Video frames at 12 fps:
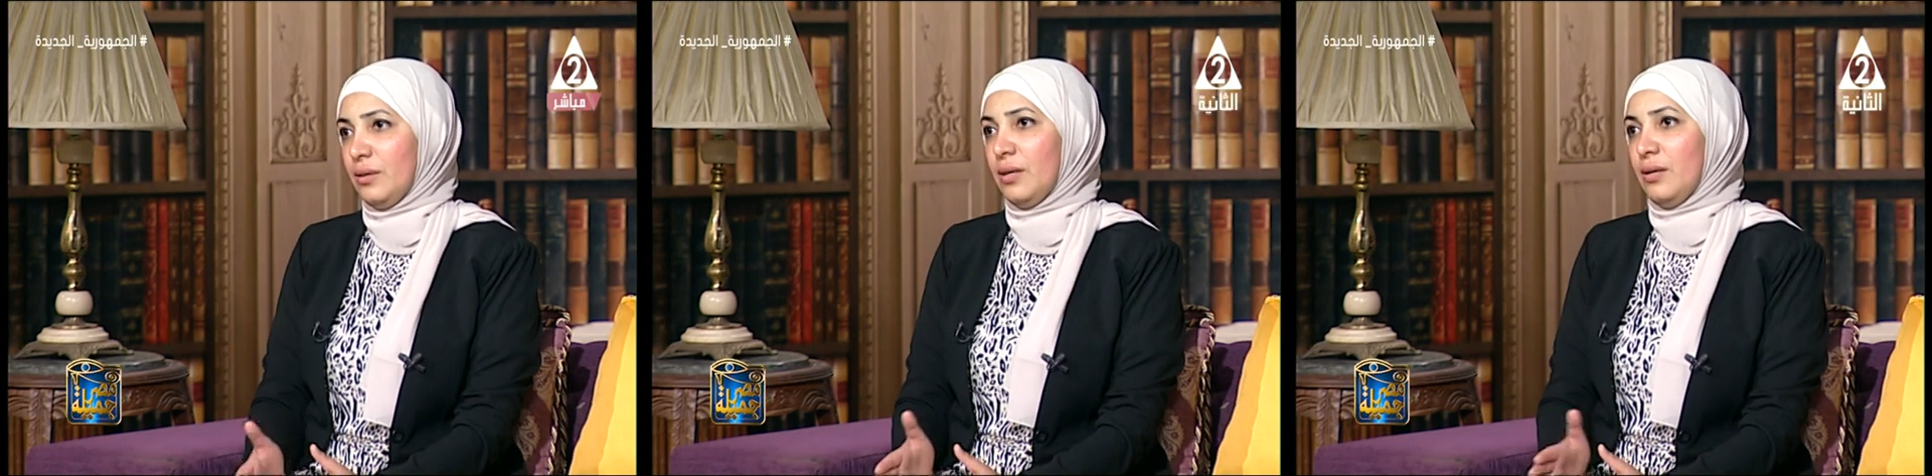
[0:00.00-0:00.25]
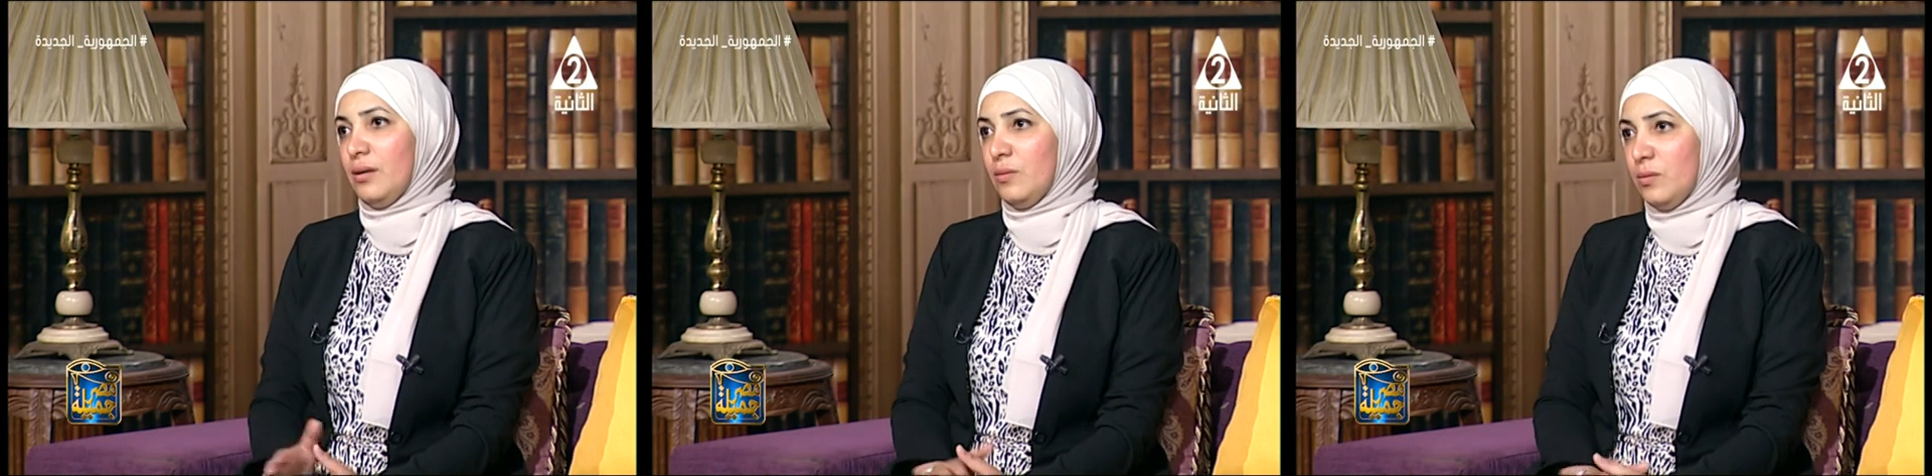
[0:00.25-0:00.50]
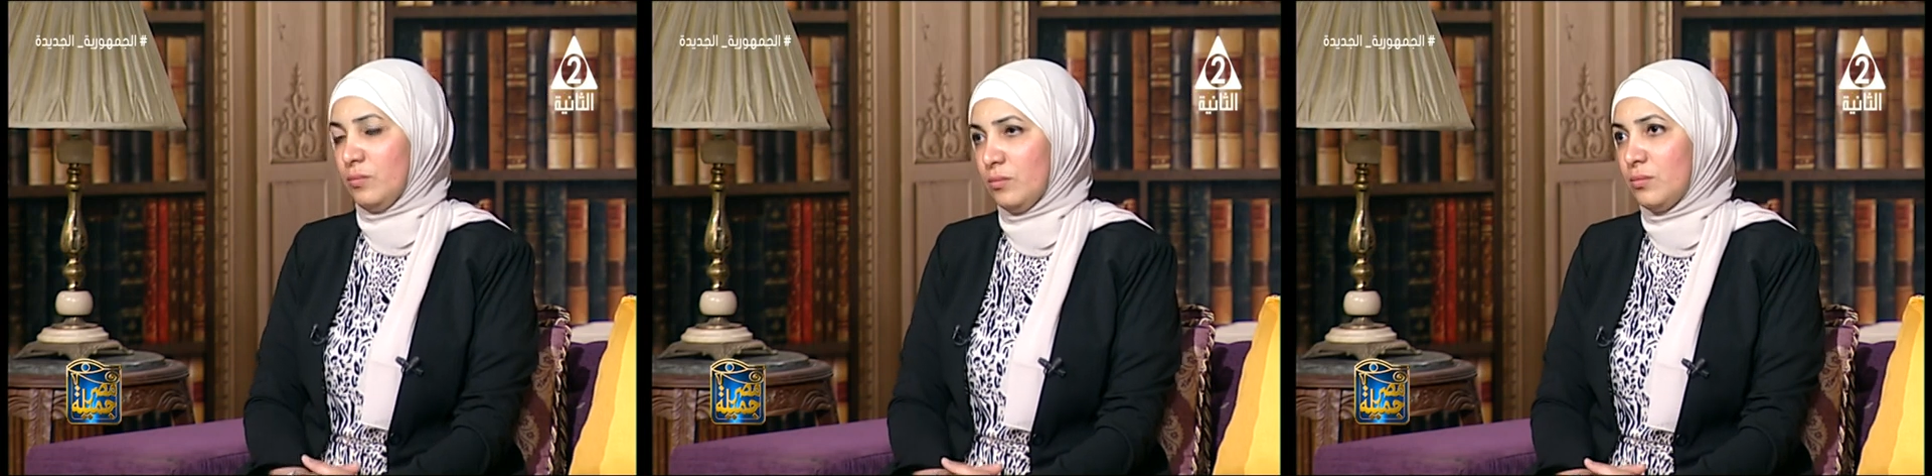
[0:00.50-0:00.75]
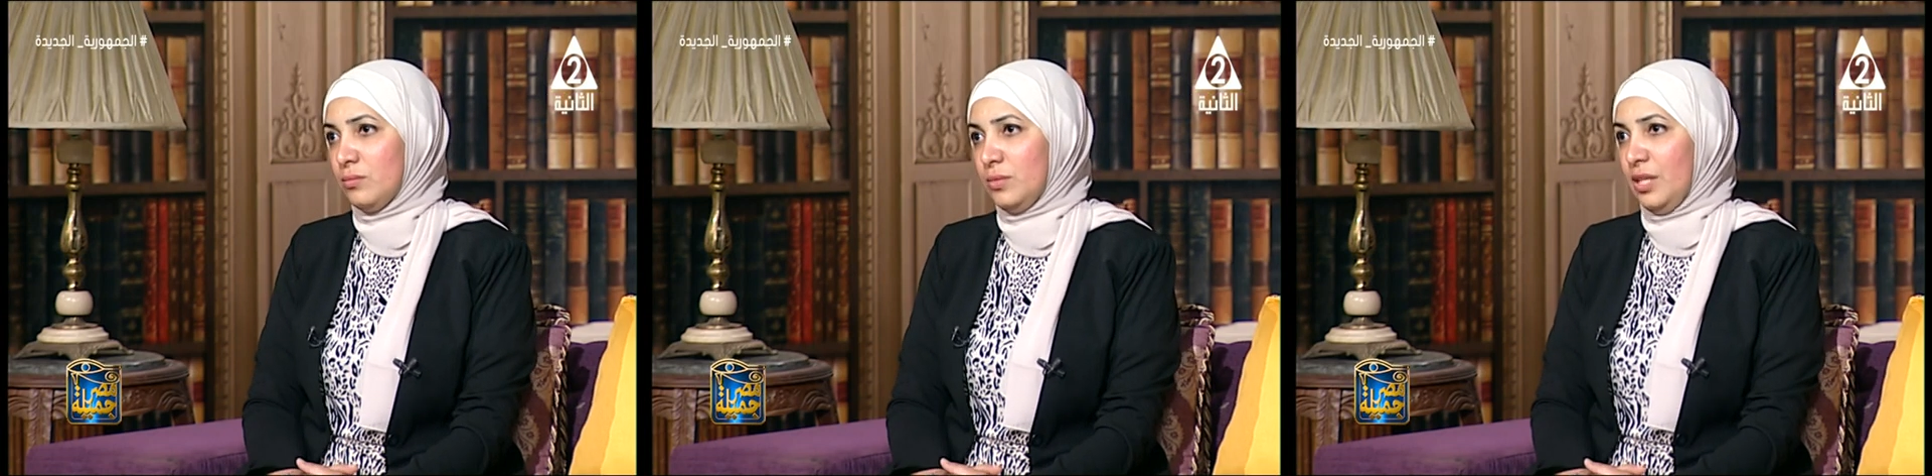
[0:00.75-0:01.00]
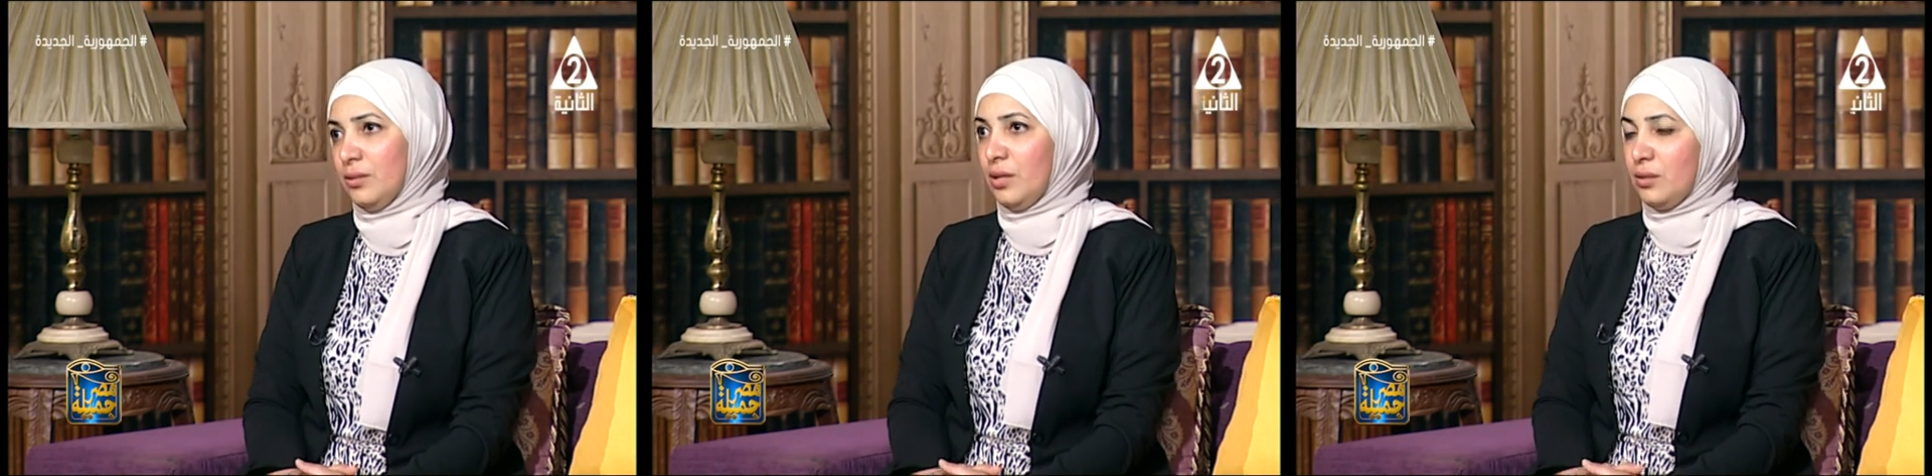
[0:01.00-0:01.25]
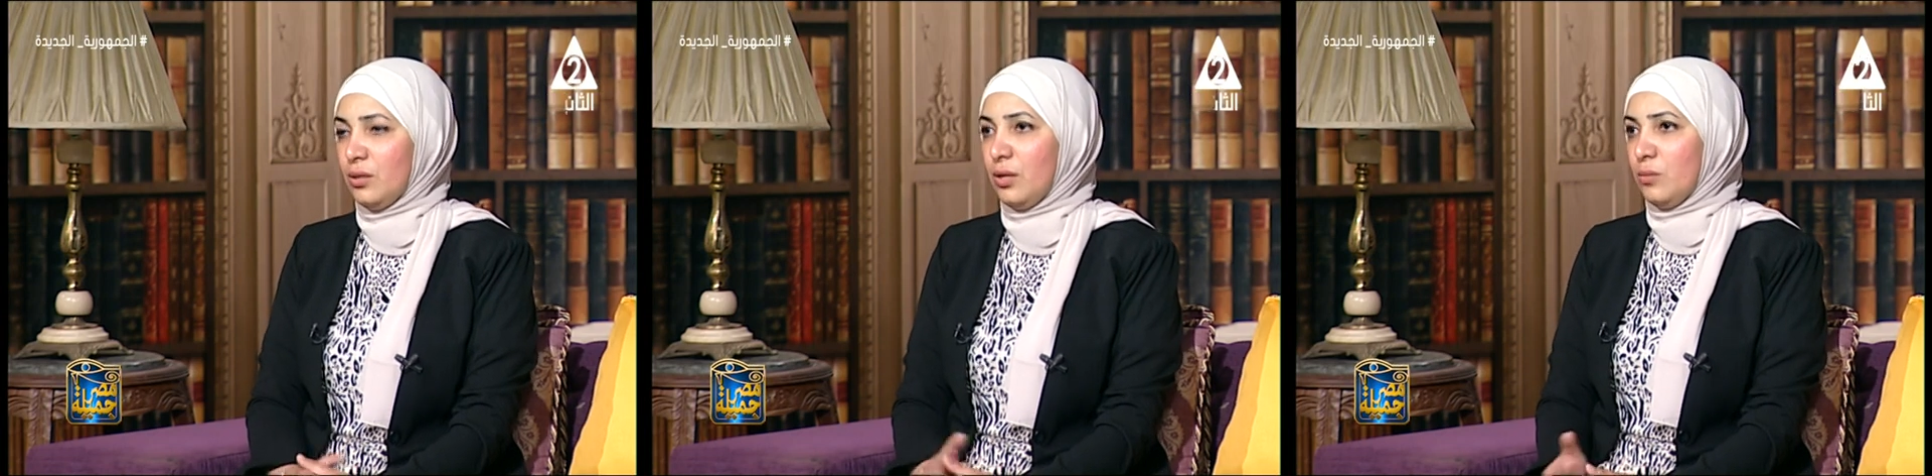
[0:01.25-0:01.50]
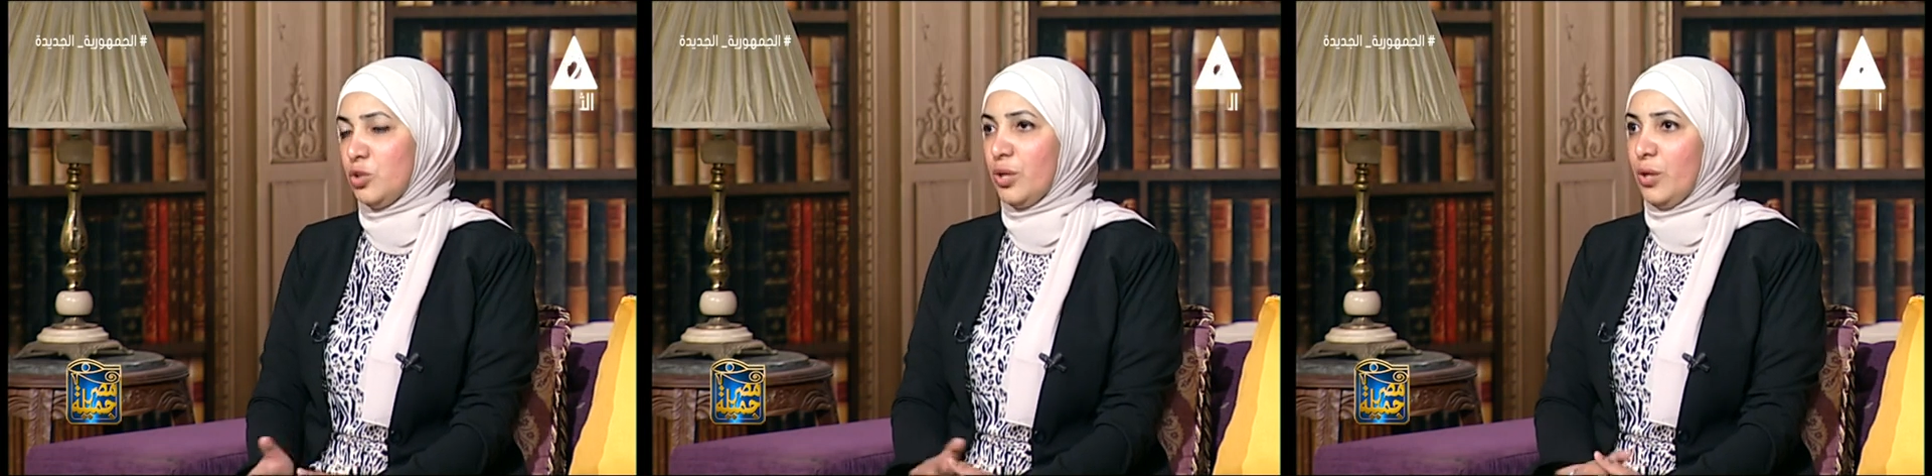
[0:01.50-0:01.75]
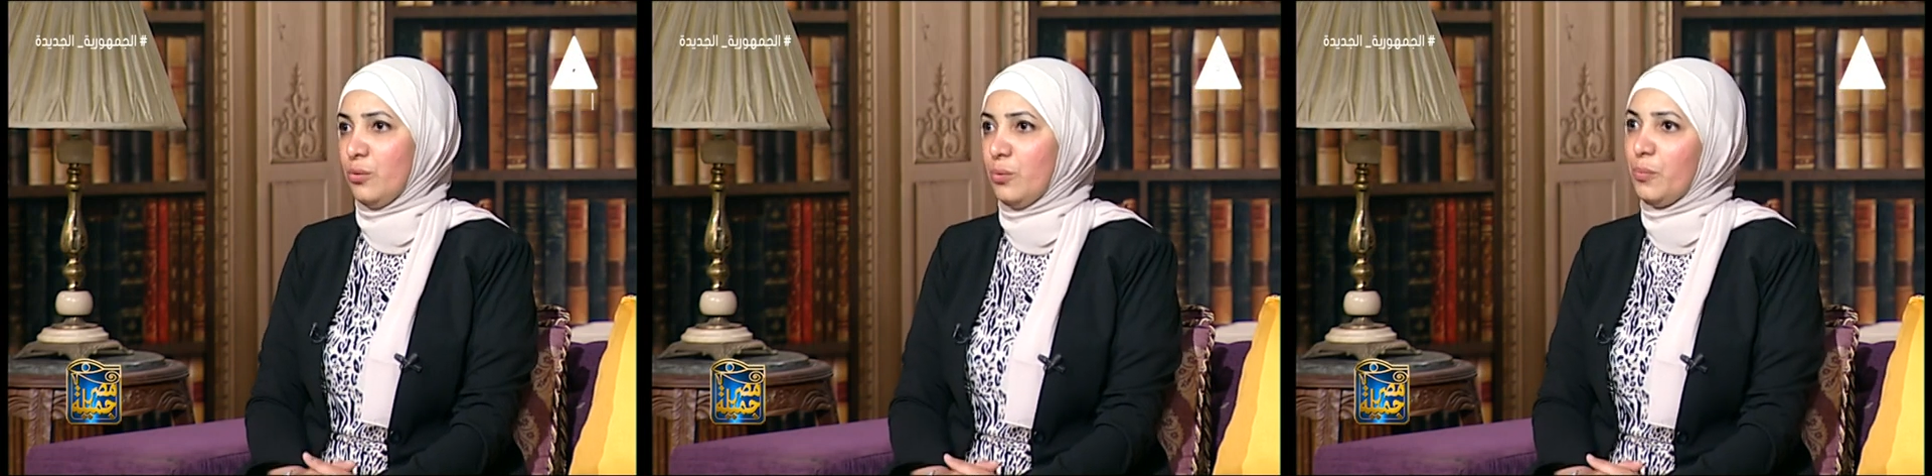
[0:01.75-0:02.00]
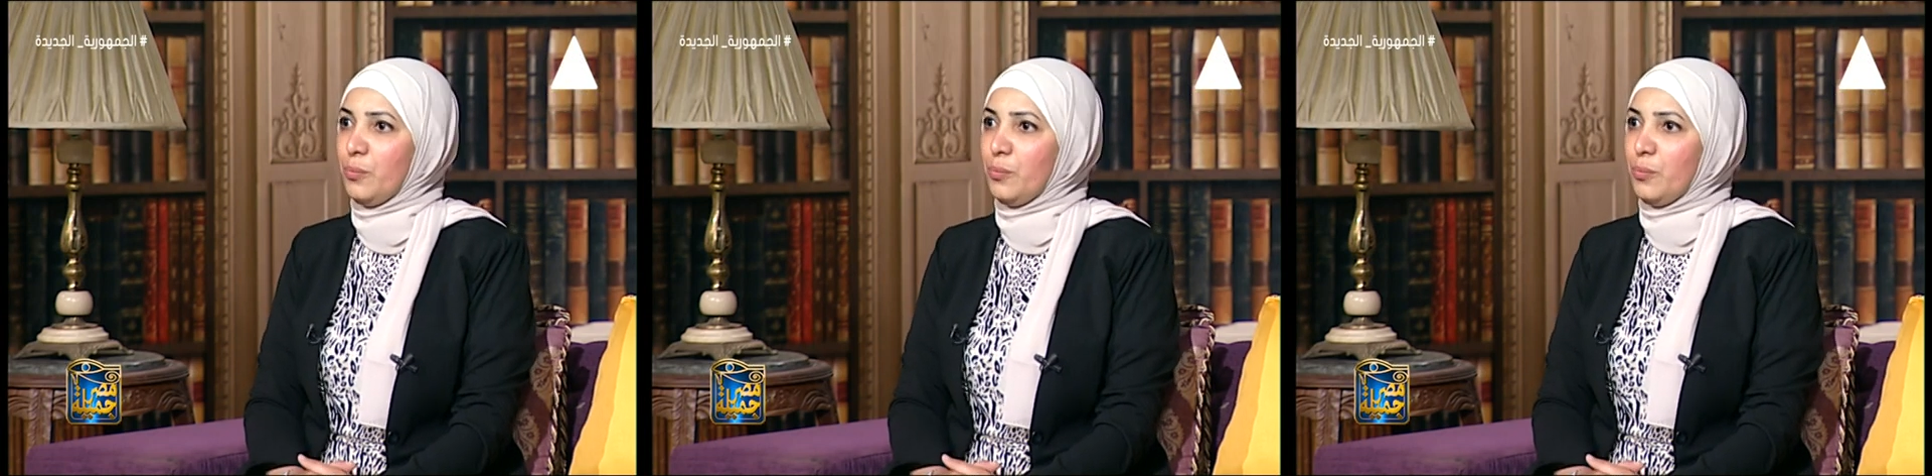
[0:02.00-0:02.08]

ك يعني تقدير انت انت كل كل